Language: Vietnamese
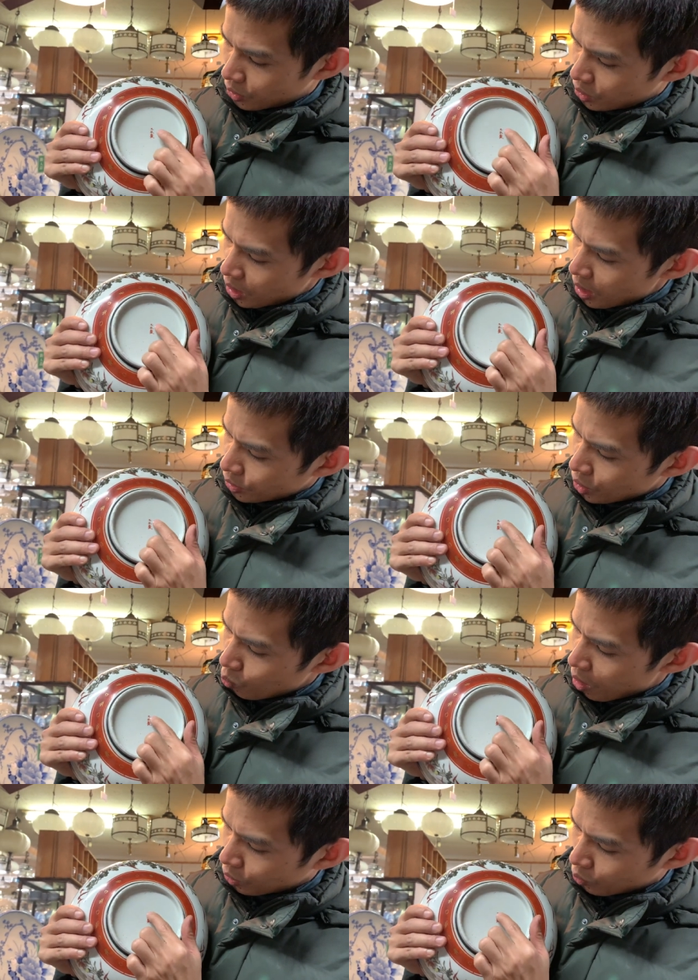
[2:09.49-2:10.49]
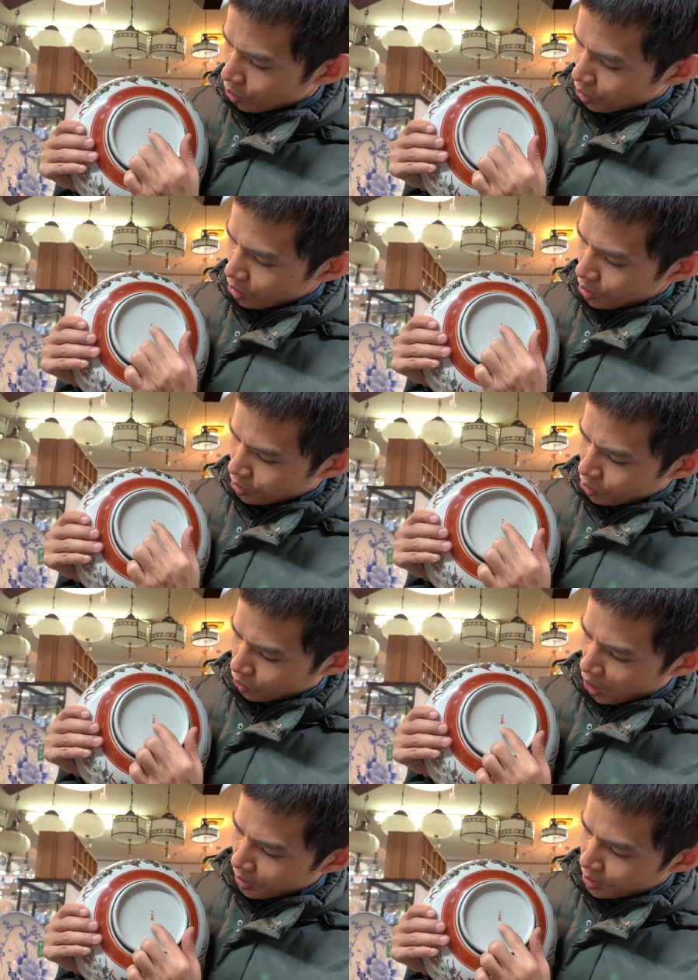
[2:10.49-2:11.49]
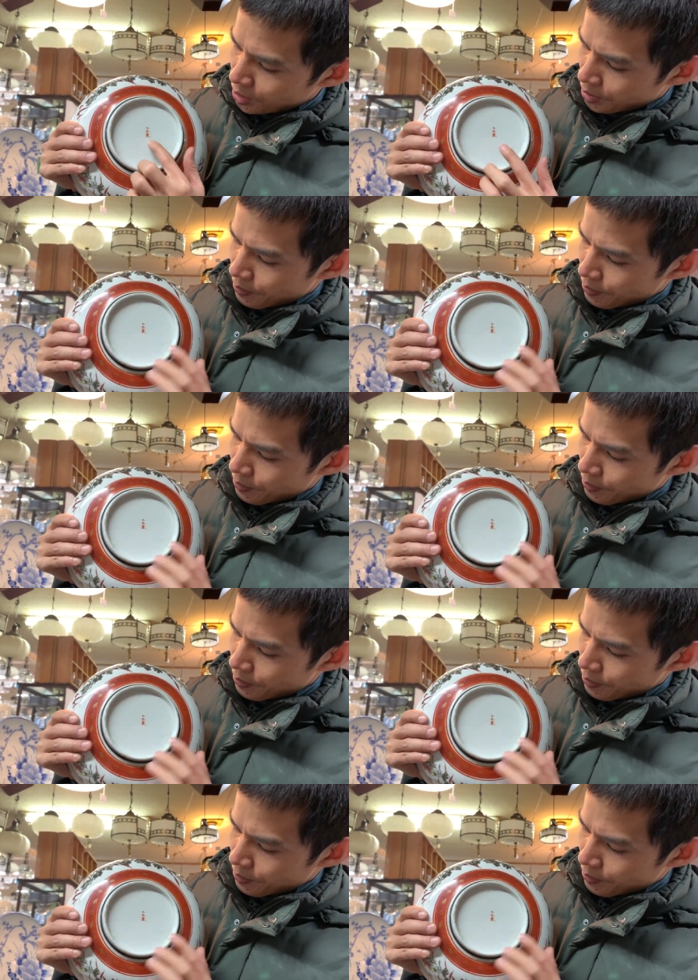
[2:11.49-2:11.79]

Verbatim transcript: rất là sâu đời rồi đây cutani